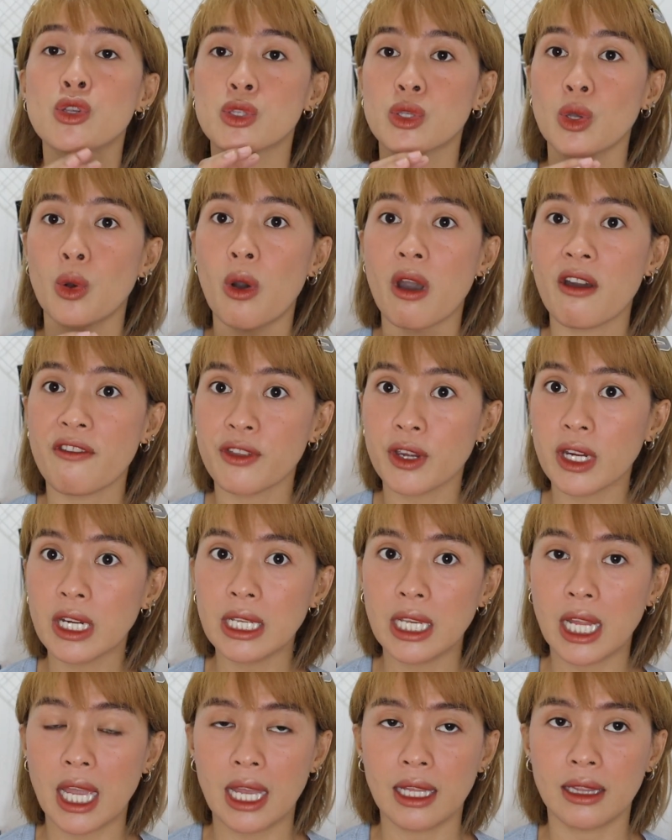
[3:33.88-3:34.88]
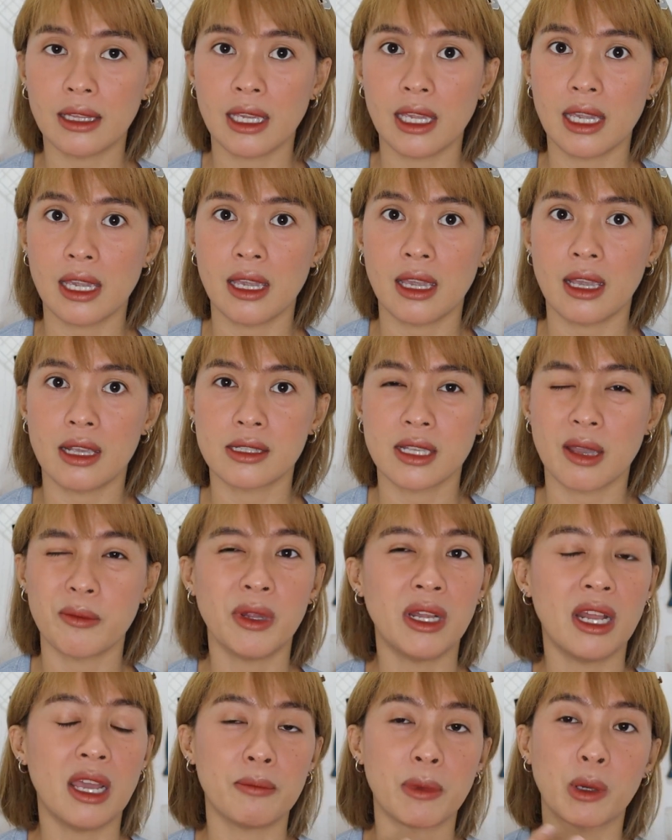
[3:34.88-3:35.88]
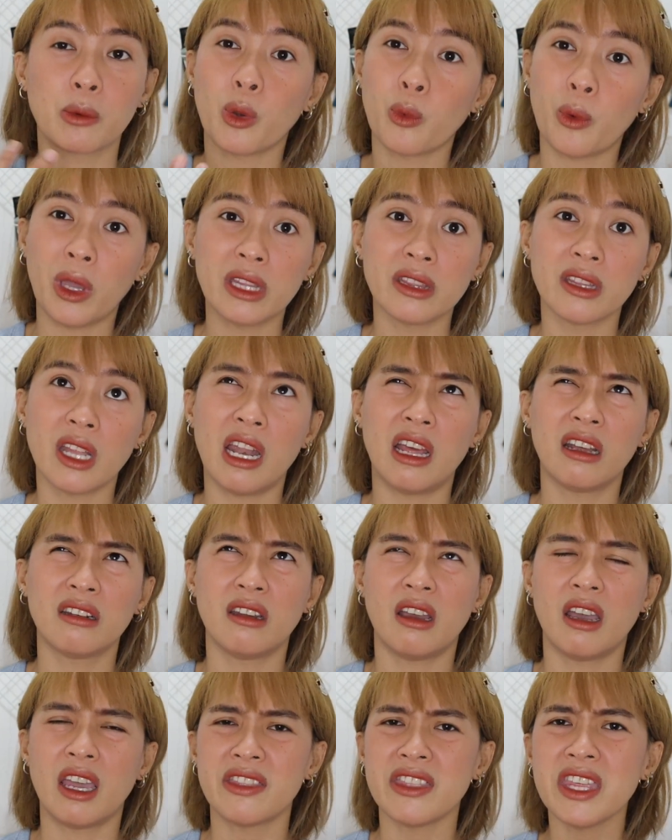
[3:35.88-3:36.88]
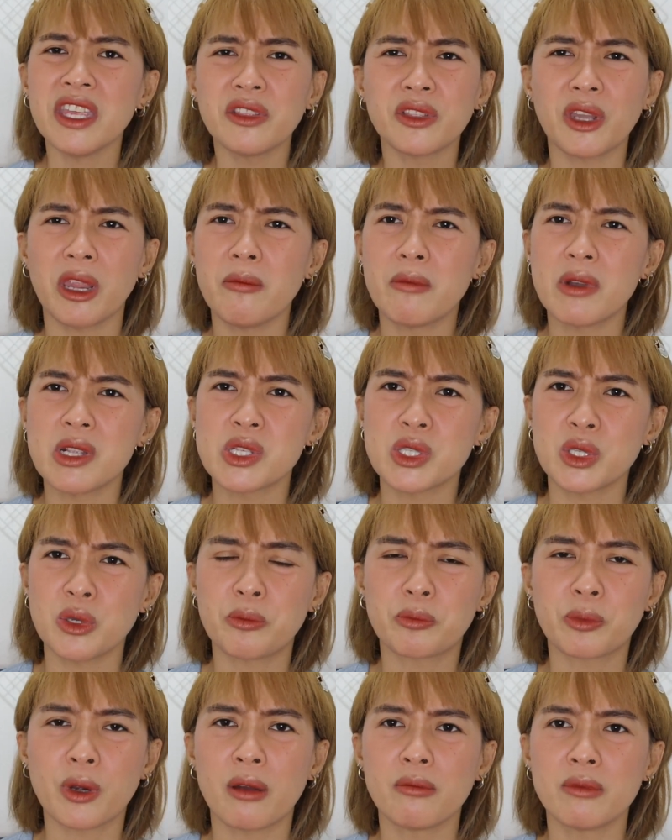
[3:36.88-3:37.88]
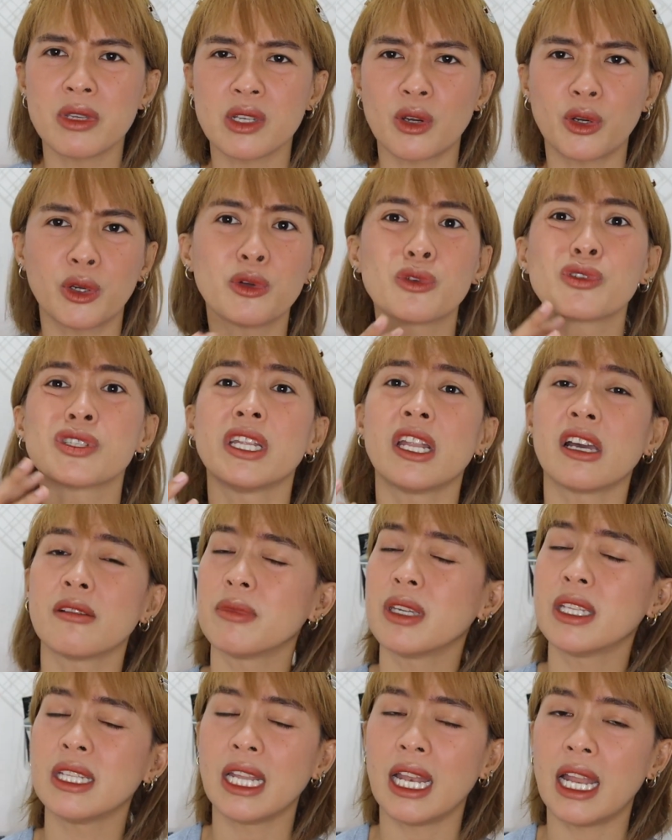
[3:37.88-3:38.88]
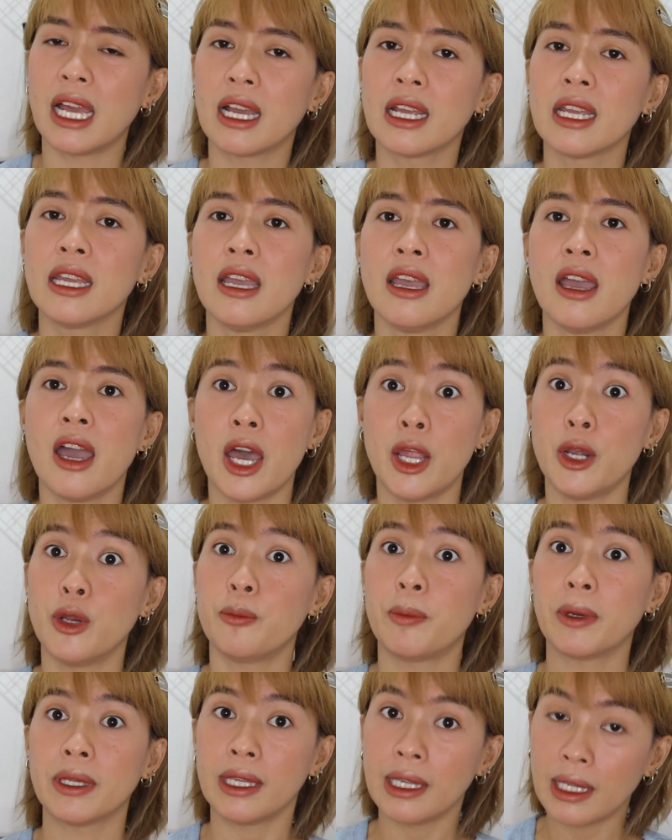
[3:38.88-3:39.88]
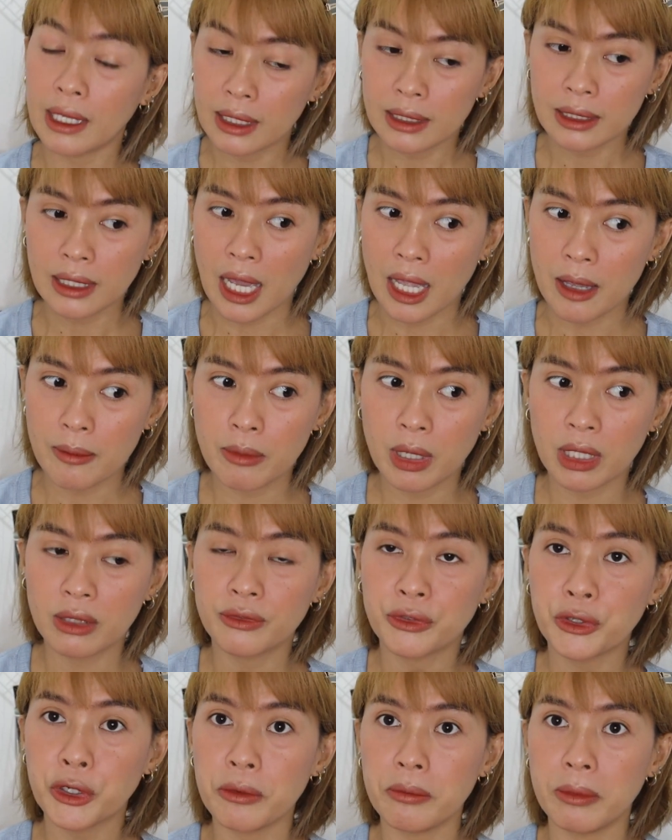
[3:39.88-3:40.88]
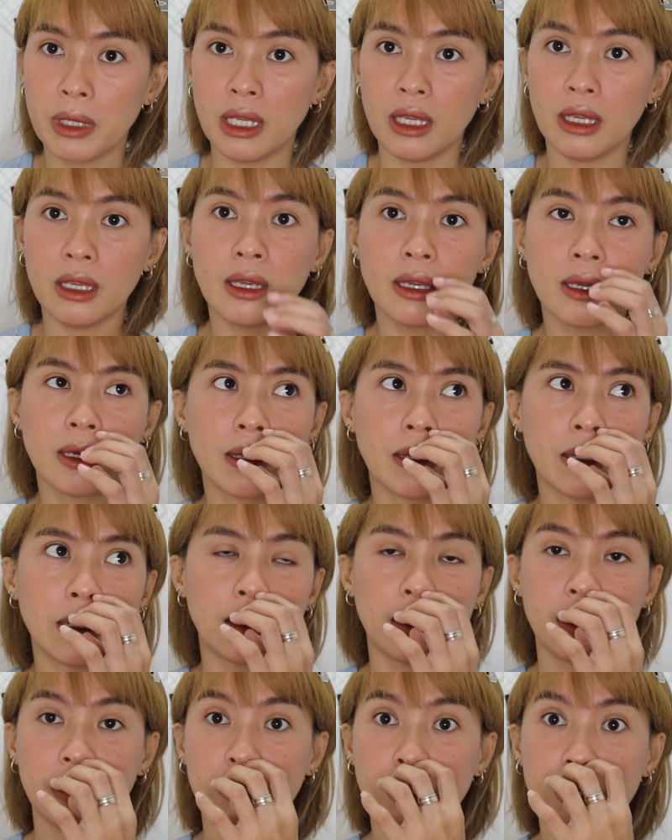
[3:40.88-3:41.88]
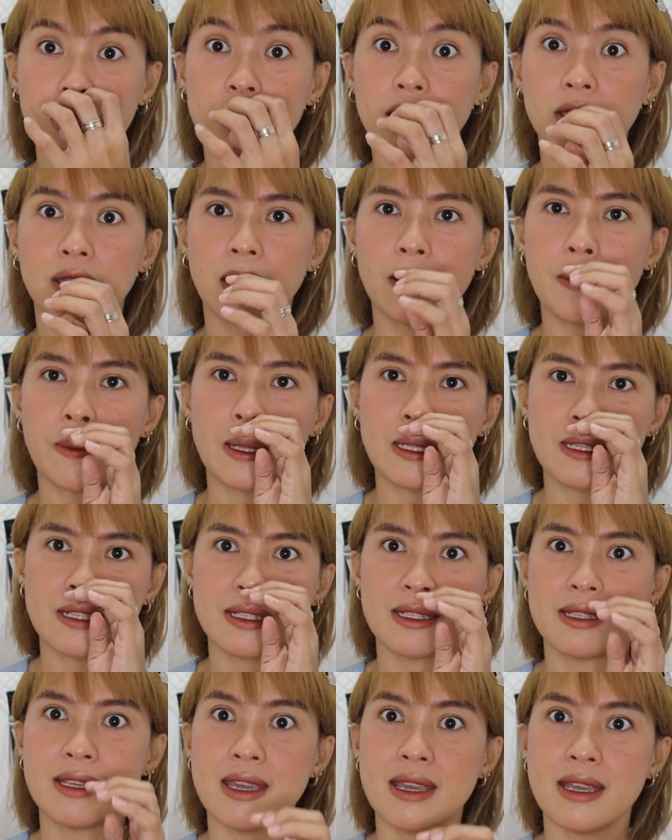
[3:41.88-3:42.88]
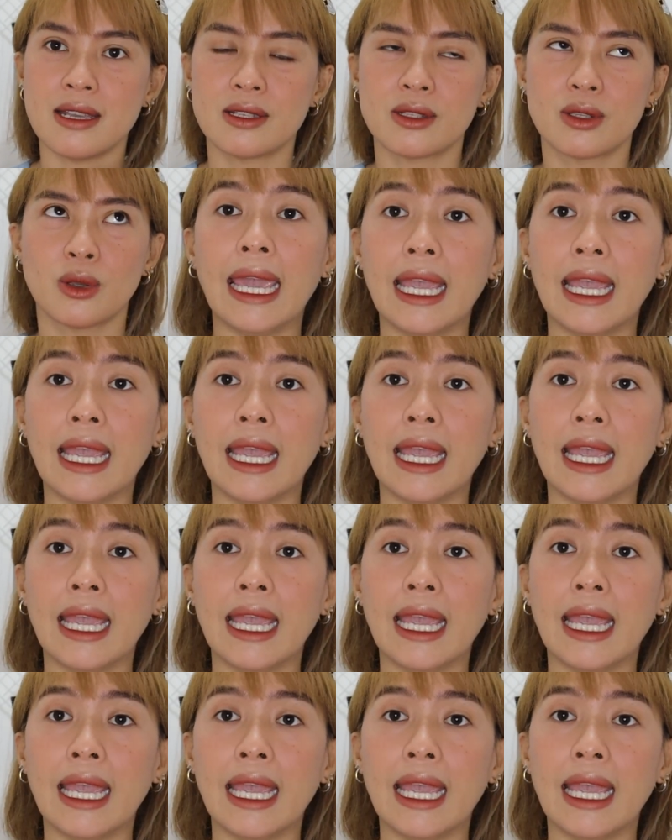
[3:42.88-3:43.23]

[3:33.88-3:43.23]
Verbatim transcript: So, after that, eh, sabi na, magwi-wait na lang ng, I think, 3 months yung promise or yung sinabi nilang, ano, paghihintay. But for me, hindi siya 3 months, sis.